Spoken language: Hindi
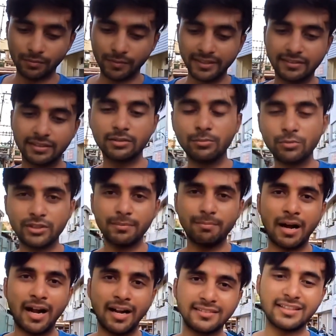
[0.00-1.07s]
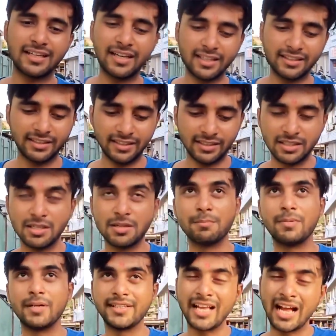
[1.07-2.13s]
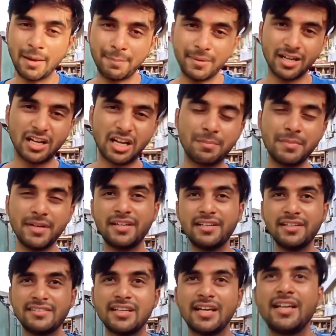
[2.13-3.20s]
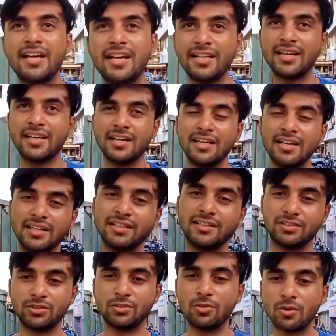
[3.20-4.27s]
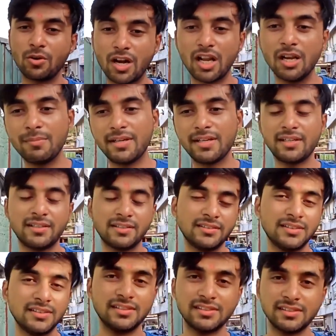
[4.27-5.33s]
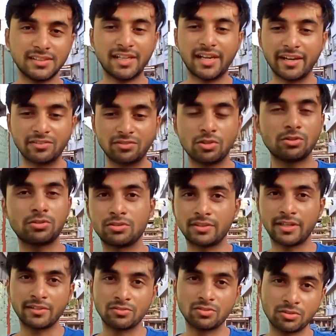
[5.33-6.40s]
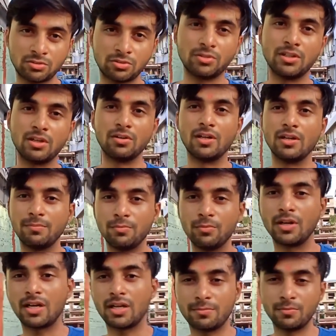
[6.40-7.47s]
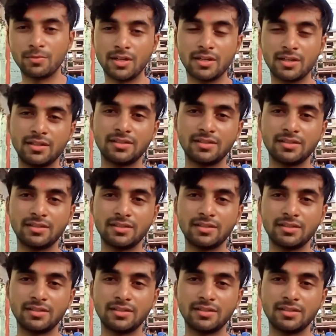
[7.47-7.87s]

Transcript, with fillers: वैसे तो मुझे बाहर जाना था बट यहाँ पे गर्मी इतनी ज़्यादा है ना तो कल मैं एग्जॉस्ट एग्जॉस्ट हो जाऊँगा पूरा का पूरा